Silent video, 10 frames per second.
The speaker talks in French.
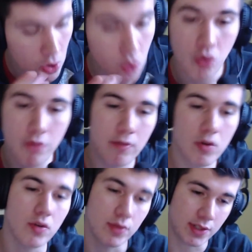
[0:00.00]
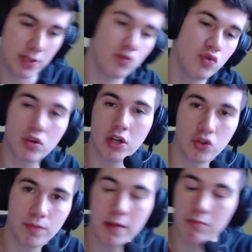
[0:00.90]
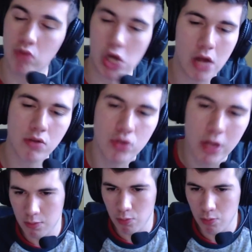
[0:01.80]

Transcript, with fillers: Donc on va voir, on essaie toujours de la choper. Rien, que dalle.